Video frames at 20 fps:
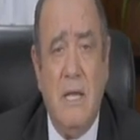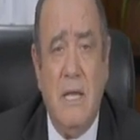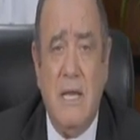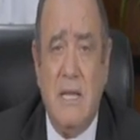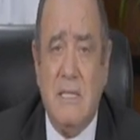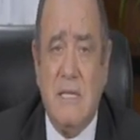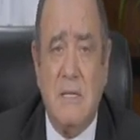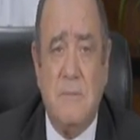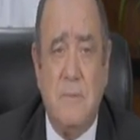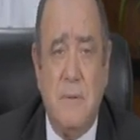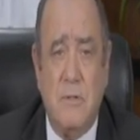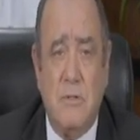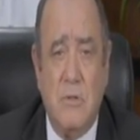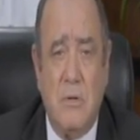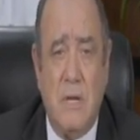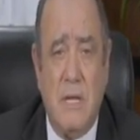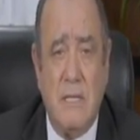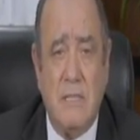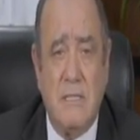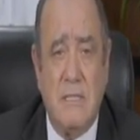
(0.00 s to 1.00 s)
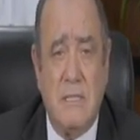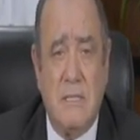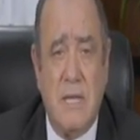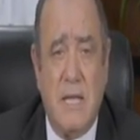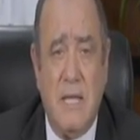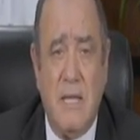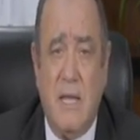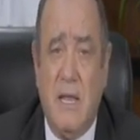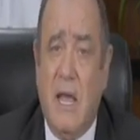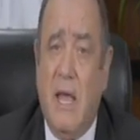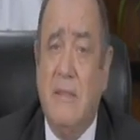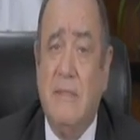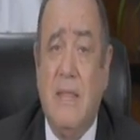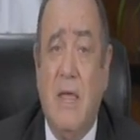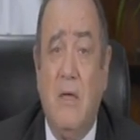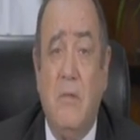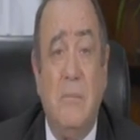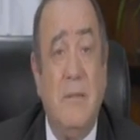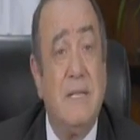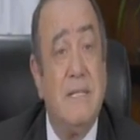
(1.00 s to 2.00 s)
esas personas que han
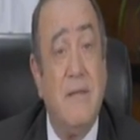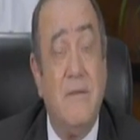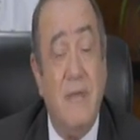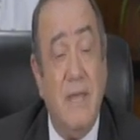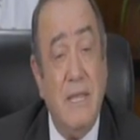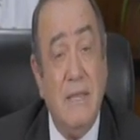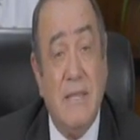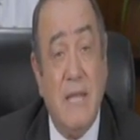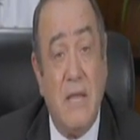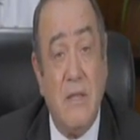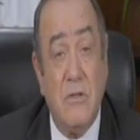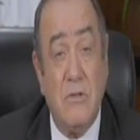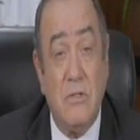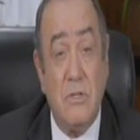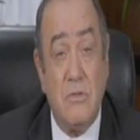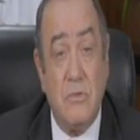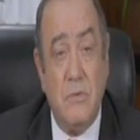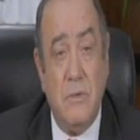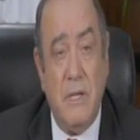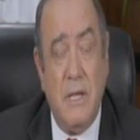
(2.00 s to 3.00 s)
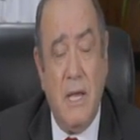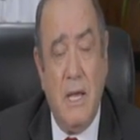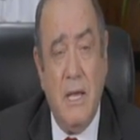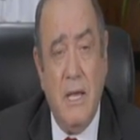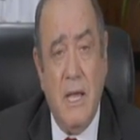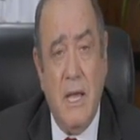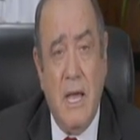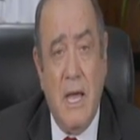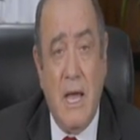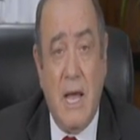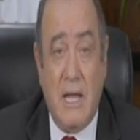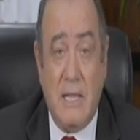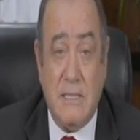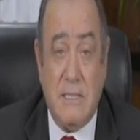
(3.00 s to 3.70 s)
dado más de 20 años de su vida al